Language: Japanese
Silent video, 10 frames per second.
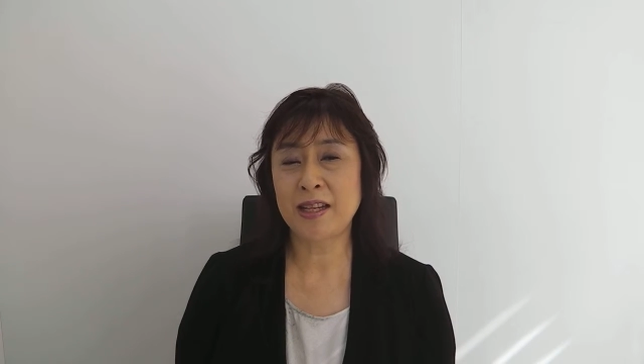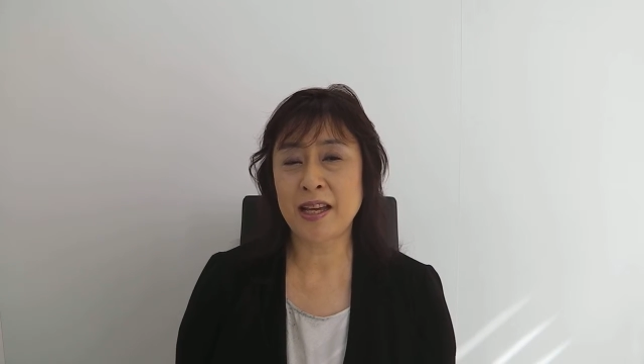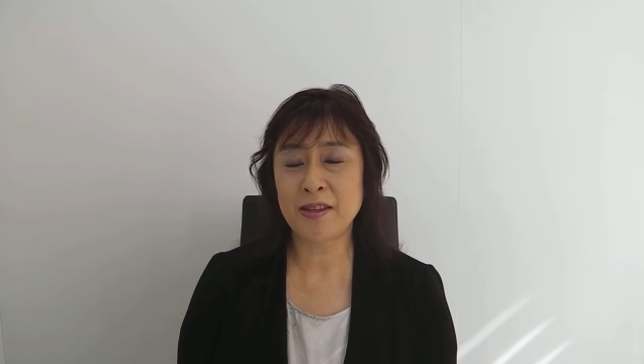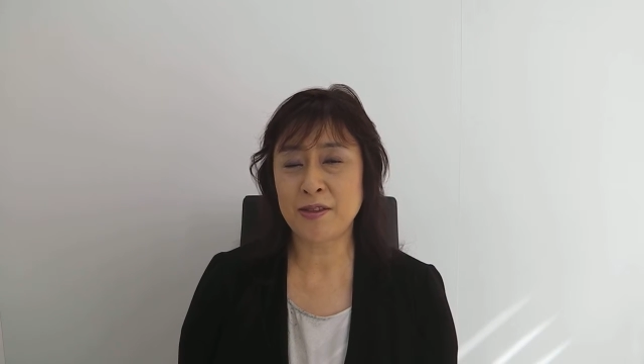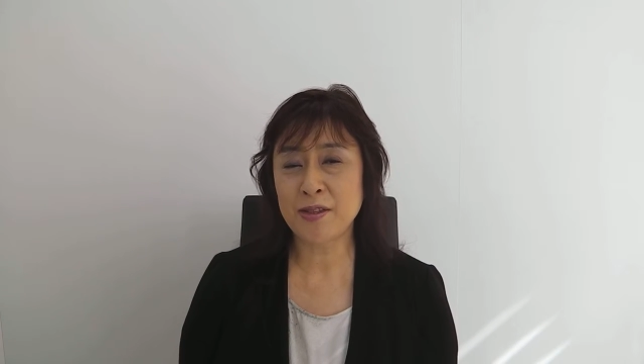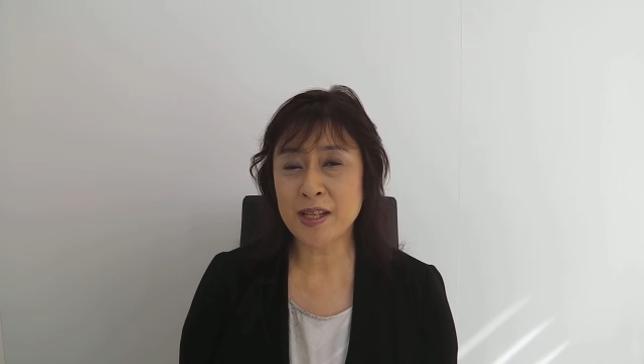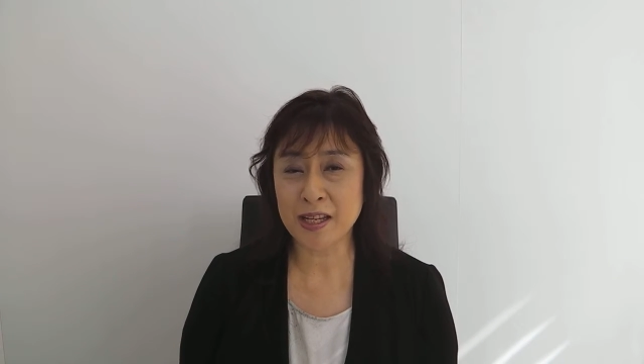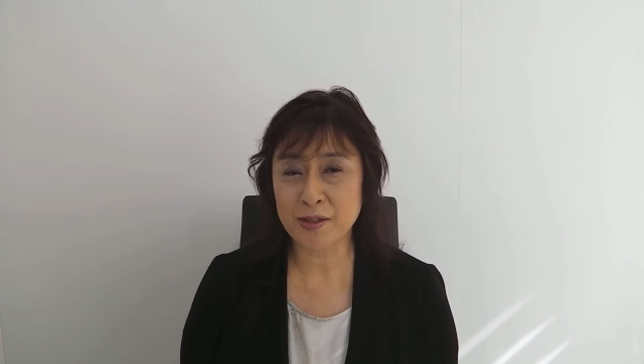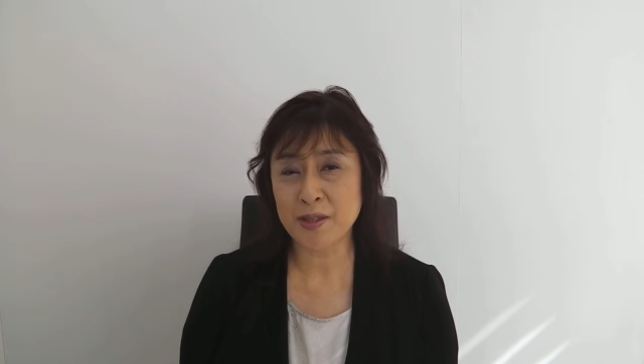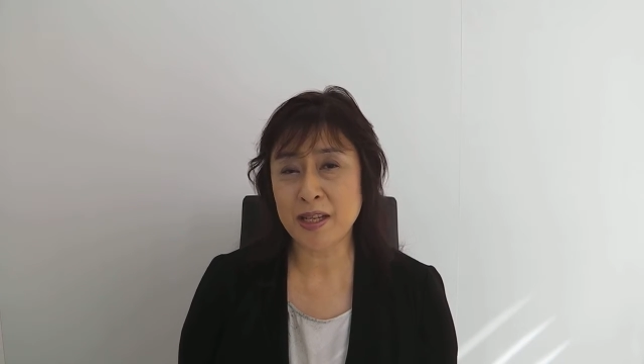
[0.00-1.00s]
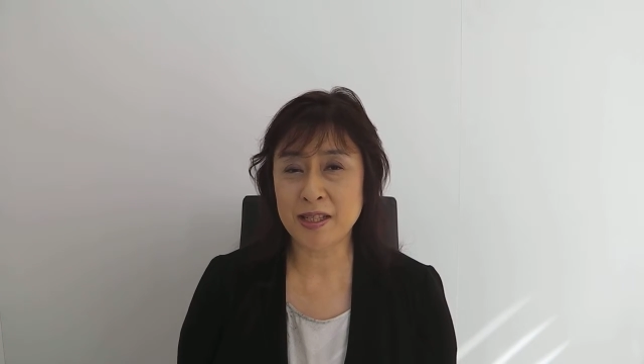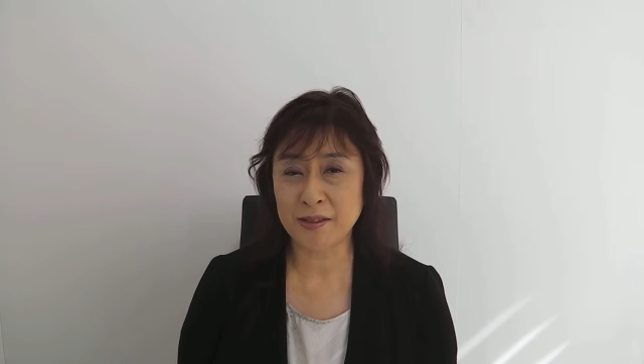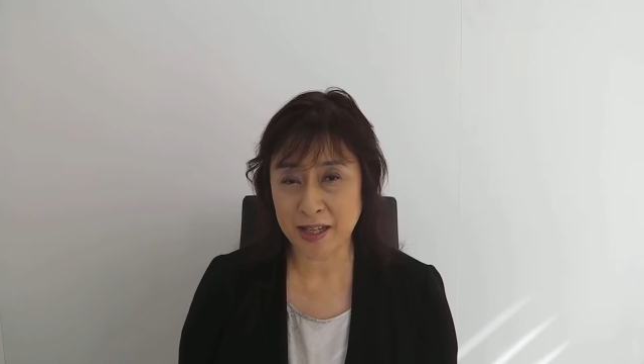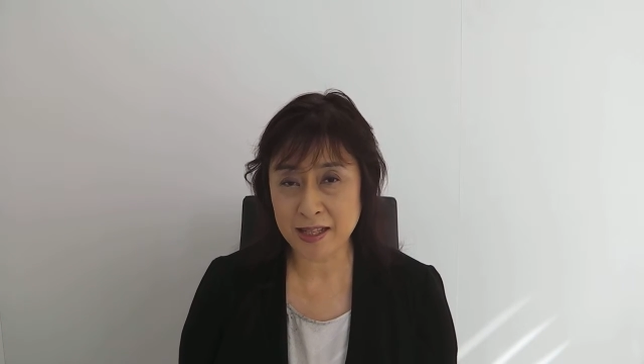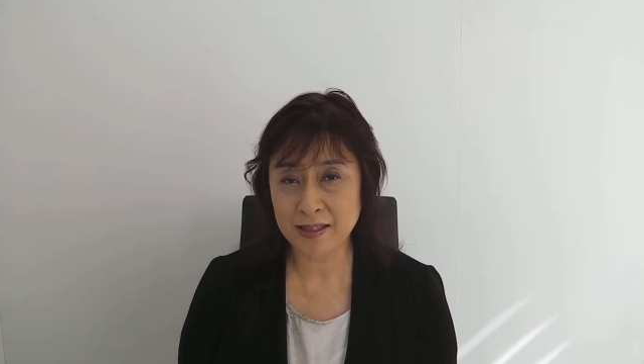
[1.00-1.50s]
代表の斉藤幸
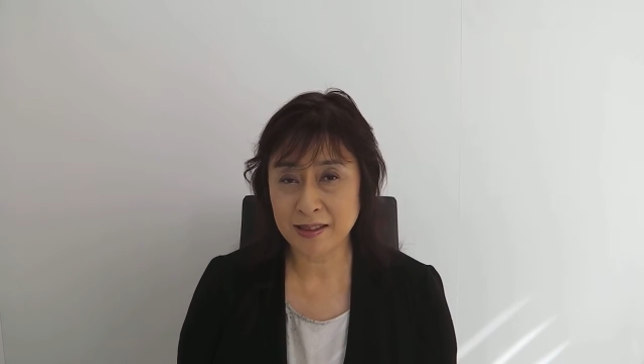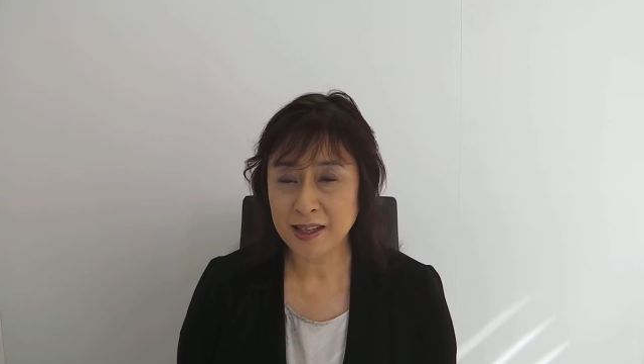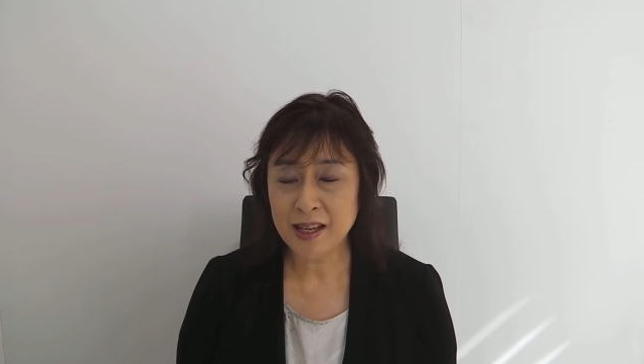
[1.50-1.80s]
代です。